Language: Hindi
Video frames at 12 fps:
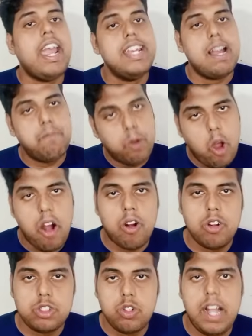या ब्लॉक
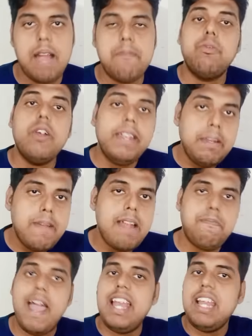हो चुका है बट वो ईमेल
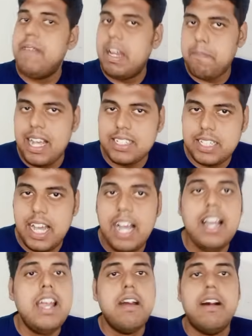पहले मेरे पास था
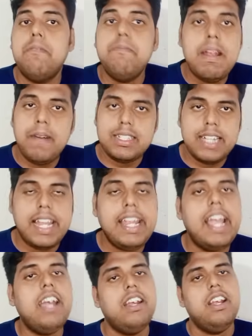और मेरे पास नहीं है